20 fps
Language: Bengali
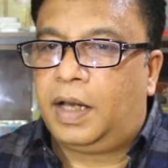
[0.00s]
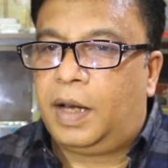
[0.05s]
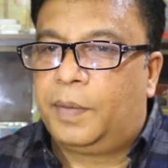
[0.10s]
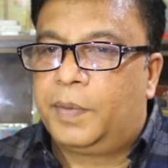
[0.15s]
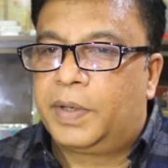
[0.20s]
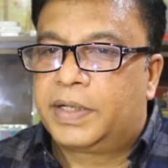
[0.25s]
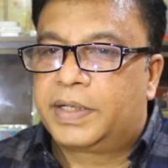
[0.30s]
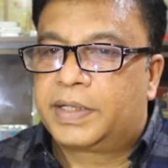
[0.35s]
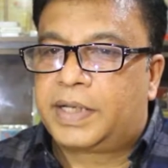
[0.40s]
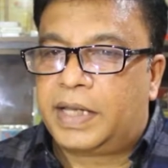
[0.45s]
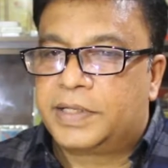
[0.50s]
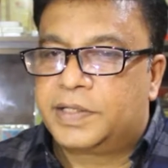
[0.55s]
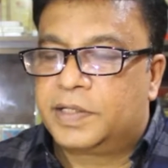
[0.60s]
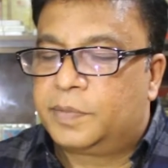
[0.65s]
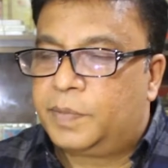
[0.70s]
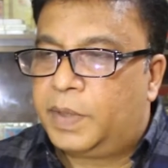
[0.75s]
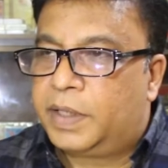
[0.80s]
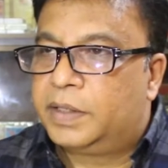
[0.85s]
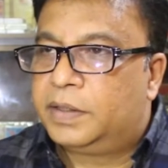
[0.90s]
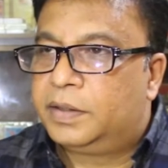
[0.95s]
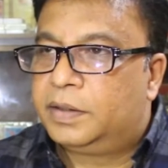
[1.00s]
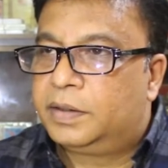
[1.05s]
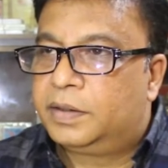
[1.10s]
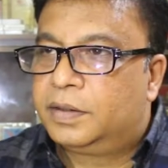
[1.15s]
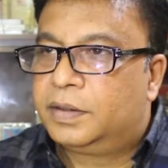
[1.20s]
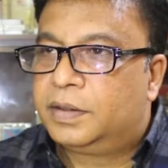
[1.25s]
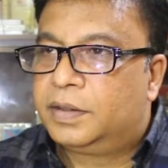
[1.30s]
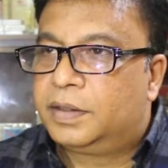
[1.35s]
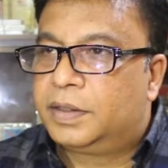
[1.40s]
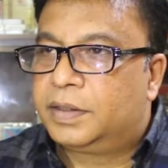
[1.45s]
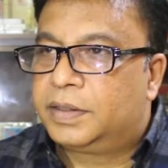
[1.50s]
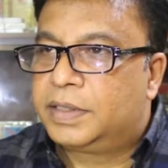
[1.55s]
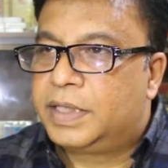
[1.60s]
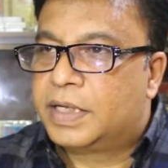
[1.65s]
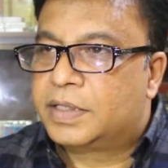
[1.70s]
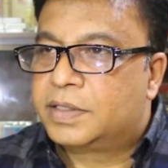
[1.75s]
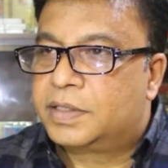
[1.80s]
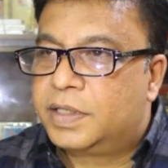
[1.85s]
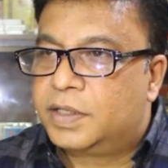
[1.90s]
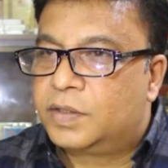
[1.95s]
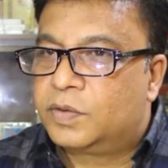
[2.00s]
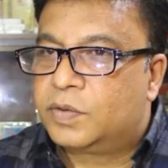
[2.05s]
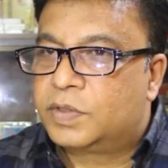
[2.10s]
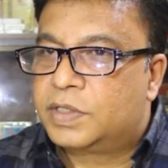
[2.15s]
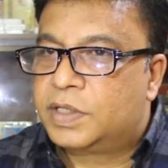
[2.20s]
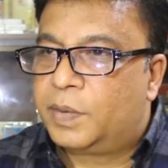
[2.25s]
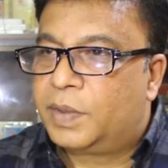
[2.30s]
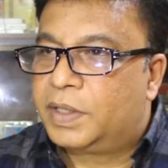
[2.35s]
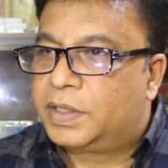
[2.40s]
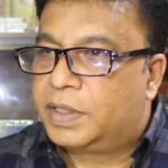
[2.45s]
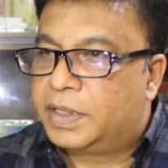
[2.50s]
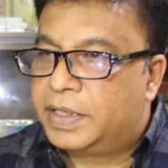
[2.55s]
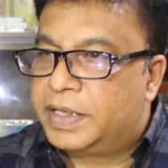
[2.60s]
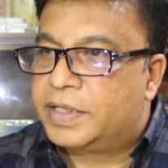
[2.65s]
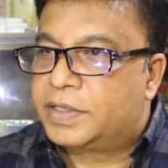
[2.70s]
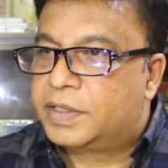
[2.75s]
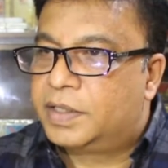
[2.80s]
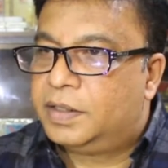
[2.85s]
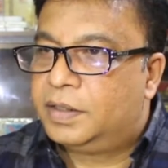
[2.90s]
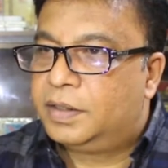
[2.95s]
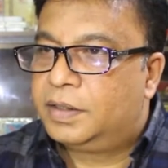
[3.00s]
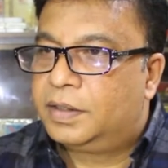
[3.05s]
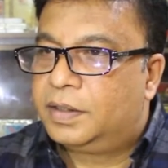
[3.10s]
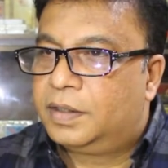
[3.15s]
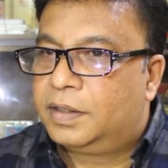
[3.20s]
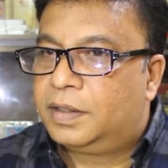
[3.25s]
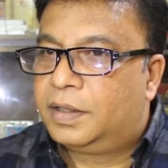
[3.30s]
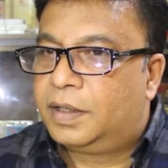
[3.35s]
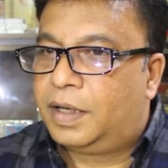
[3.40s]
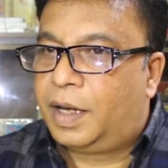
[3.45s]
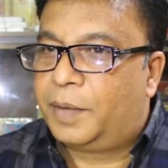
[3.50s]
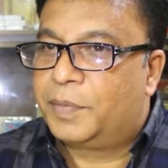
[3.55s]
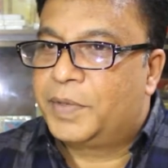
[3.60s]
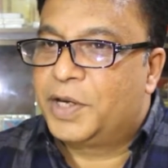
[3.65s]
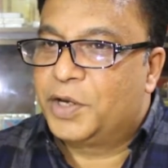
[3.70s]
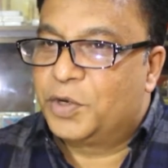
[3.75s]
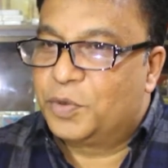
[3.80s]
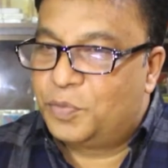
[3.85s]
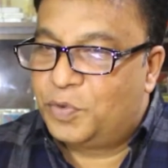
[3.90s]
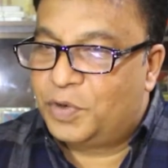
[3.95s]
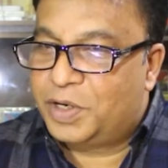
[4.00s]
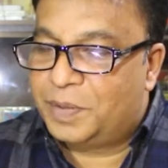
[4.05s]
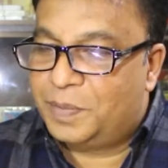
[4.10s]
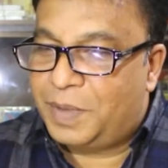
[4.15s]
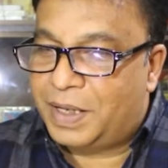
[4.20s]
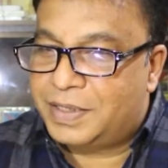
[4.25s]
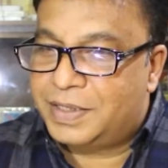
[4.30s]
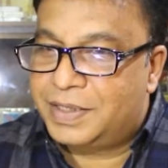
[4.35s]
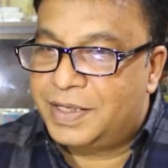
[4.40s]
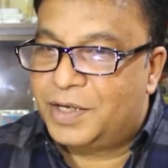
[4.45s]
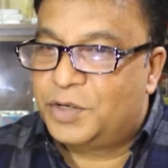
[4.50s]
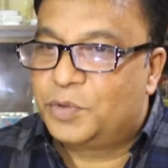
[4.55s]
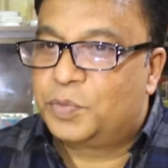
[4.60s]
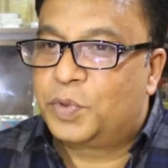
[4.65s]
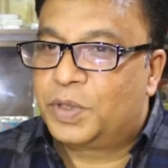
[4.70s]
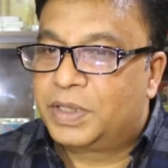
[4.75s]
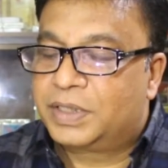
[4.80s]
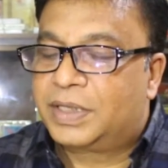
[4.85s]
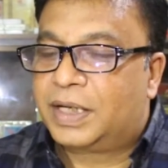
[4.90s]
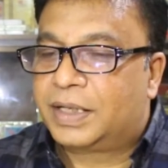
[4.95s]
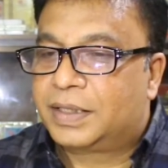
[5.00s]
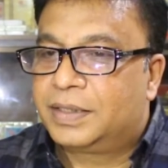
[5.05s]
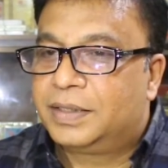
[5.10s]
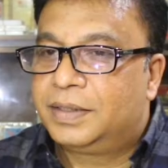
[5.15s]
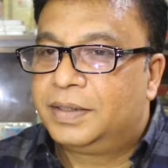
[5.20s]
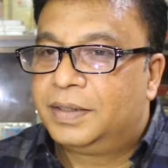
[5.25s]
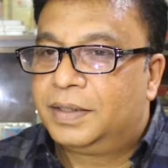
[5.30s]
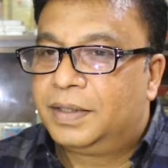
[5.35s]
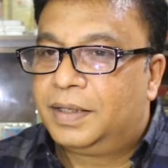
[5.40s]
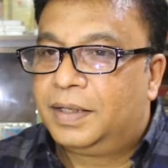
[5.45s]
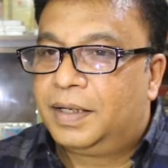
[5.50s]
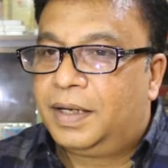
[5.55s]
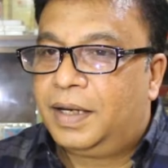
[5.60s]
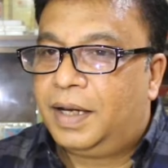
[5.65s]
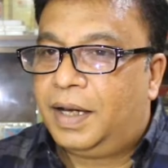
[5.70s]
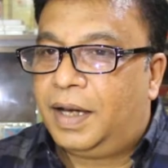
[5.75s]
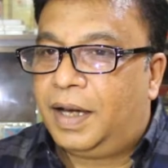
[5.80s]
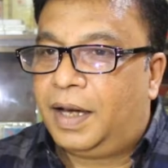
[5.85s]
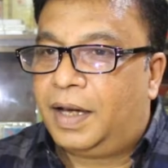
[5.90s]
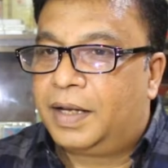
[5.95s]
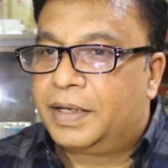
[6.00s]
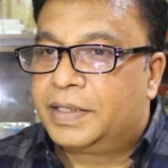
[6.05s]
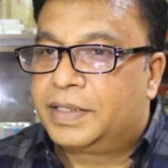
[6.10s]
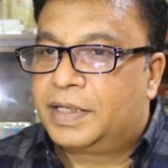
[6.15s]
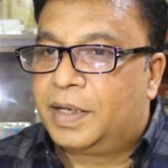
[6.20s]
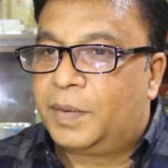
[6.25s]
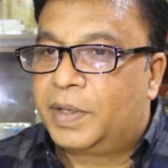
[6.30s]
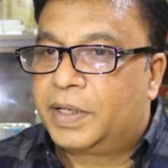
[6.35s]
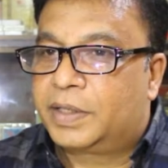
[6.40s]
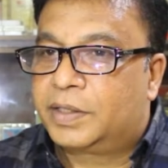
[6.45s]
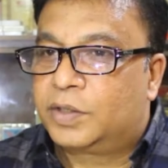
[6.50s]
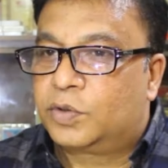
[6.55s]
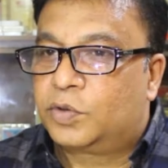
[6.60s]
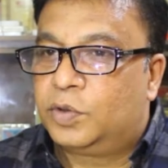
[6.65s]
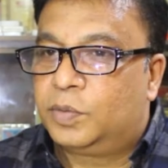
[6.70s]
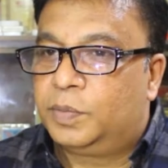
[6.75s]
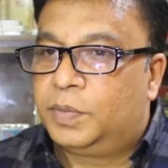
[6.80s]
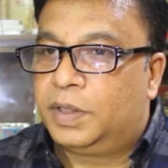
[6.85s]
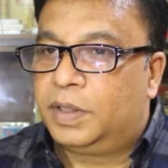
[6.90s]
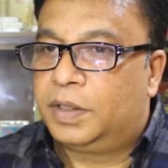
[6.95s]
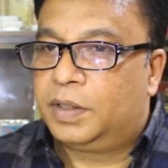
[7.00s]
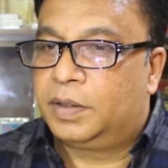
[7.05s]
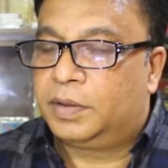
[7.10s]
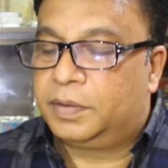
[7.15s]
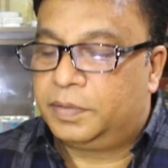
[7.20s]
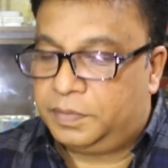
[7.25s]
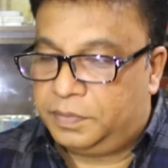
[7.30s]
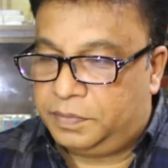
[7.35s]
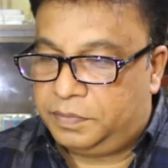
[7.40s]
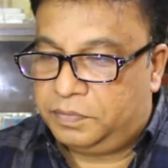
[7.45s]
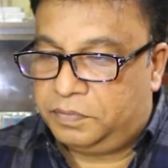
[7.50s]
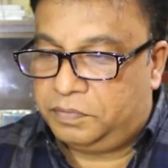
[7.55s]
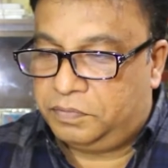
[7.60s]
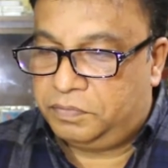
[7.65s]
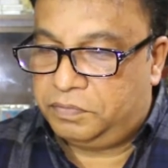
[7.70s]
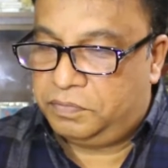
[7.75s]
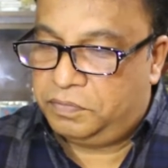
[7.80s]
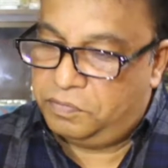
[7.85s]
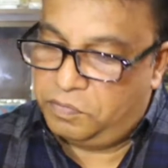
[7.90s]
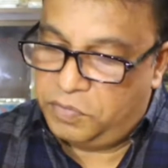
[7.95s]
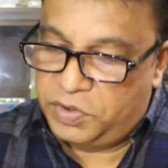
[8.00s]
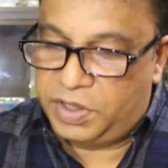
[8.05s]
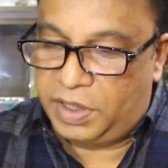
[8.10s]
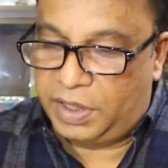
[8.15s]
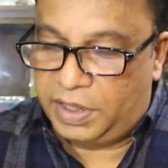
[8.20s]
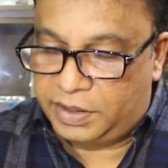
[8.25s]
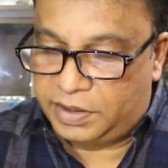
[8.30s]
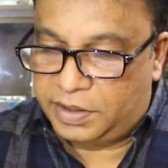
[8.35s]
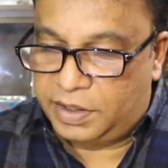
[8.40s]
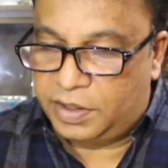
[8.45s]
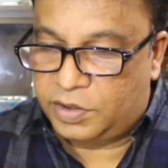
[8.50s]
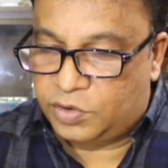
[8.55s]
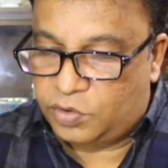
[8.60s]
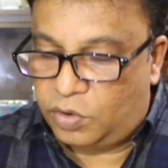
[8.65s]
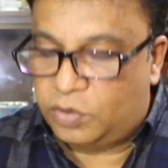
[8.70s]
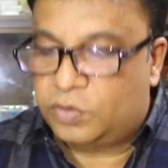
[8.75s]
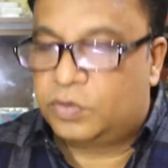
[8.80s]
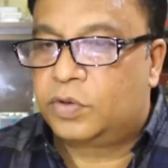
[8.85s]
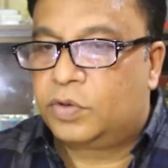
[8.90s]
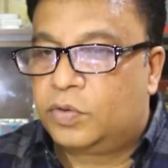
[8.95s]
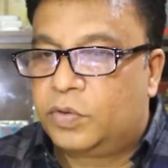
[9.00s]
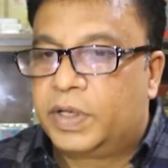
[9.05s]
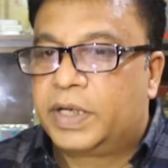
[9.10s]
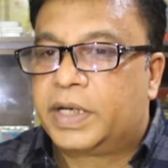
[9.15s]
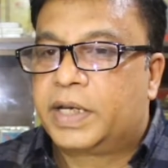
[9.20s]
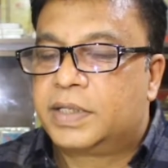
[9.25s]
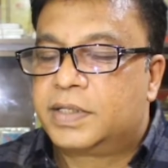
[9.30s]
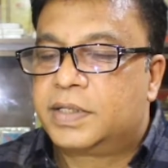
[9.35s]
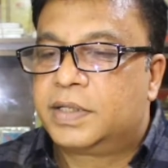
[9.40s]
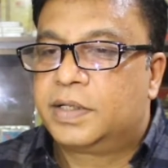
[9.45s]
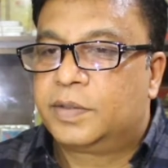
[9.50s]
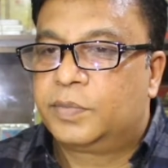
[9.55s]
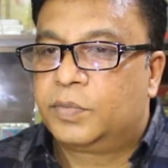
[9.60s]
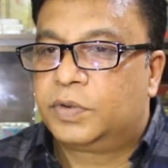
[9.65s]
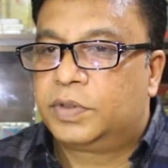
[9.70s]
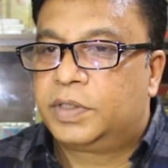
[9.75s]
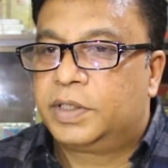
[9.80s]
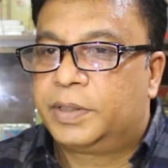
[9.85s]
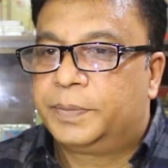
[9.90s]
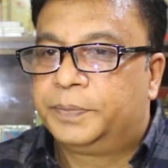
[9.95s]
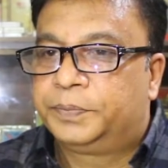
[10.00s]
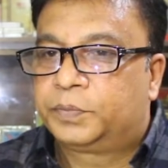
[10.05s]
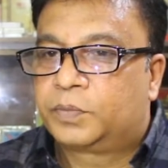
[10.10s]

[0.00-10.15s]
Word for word: আমার এই কাজের বাইরে দিয়াশালাই দিয়ে আসলে হচ্ছে আমার একটা নেশা আমি এর উপরেই বাঁচি এর উপরেই থাকি আর এটা আমার একটা খুব বিশাল একটা সংগ্রহ হয়ে গেছে এর মধ্যে